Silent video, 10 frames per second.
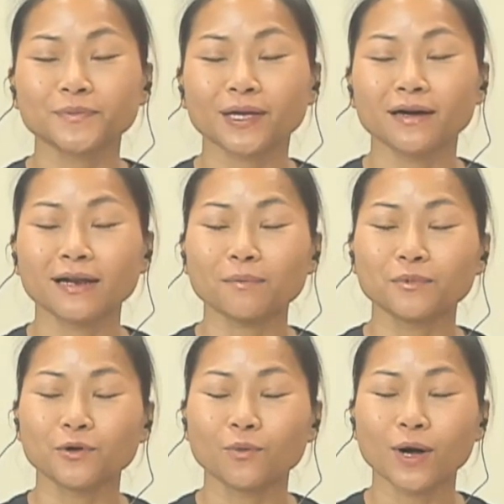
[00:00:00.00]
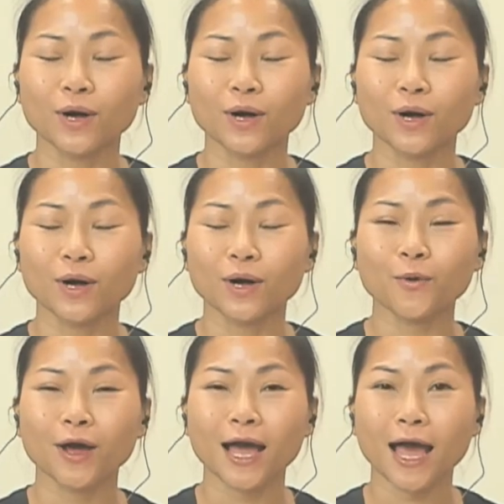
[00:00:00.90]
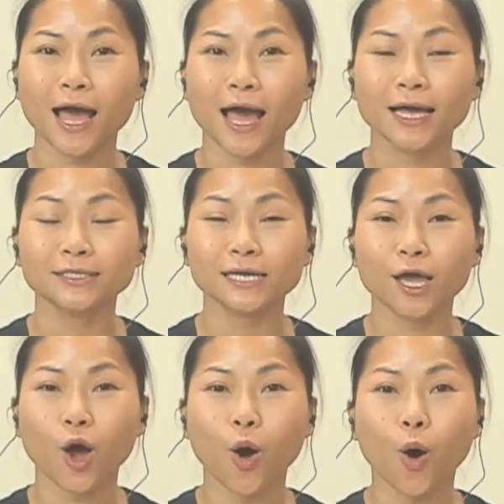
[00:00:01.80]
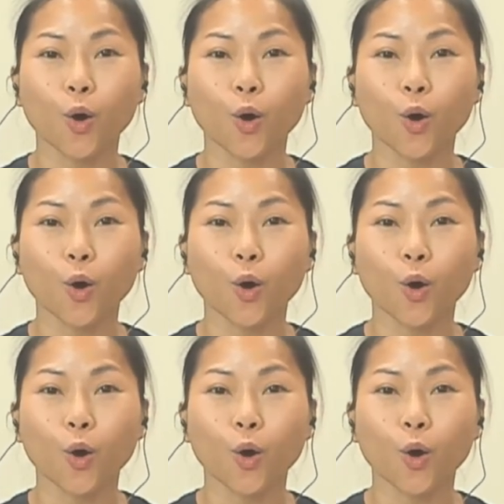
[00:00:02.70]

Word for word: รับรู้ว่าเข้า หายใจออก